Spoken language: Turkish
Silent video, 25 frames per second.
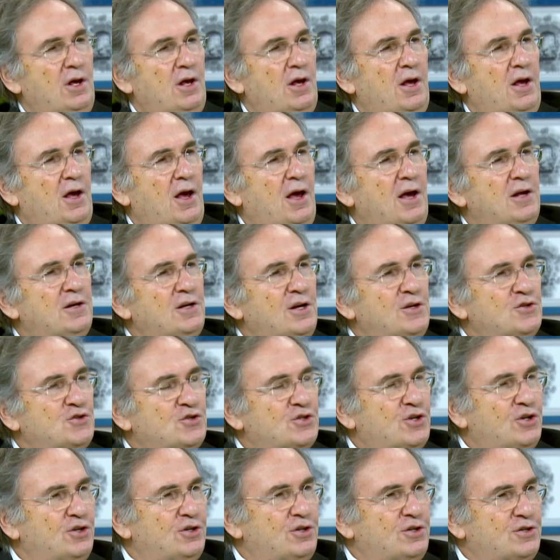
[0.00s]
en az
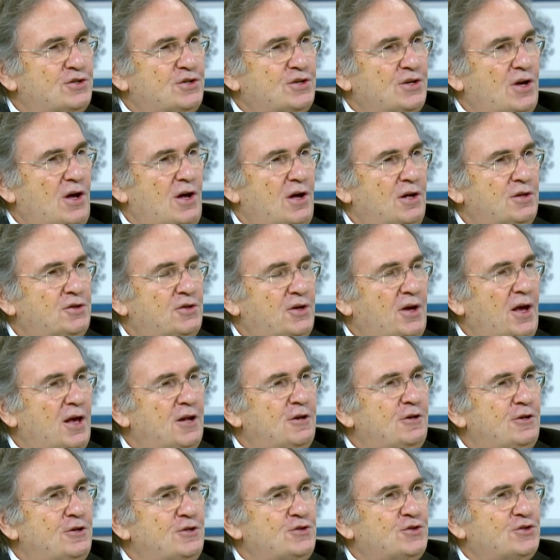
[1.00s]
40 saat,
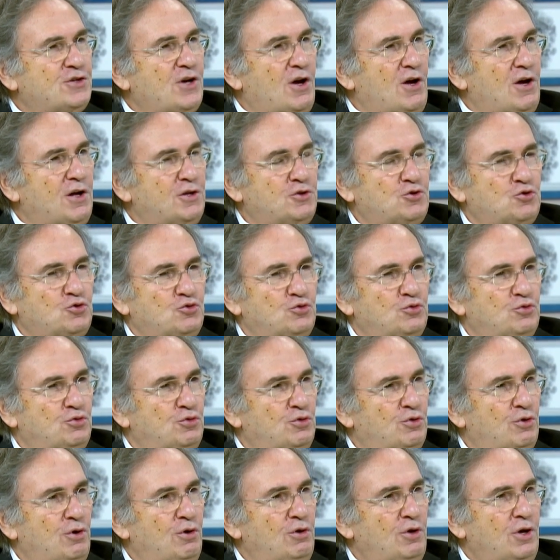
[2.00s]
50 saat
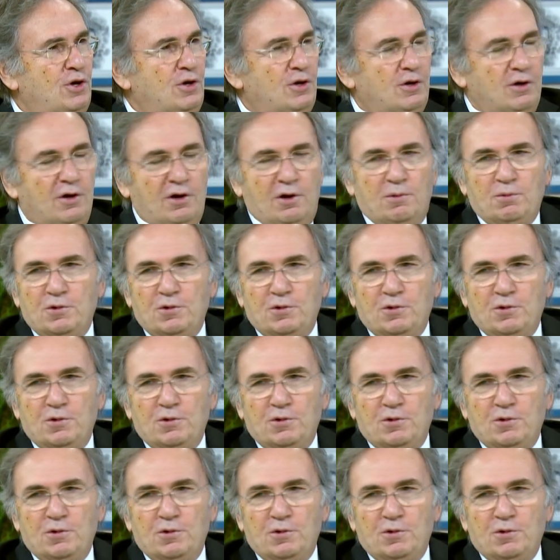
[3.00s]
sürüyor. Ama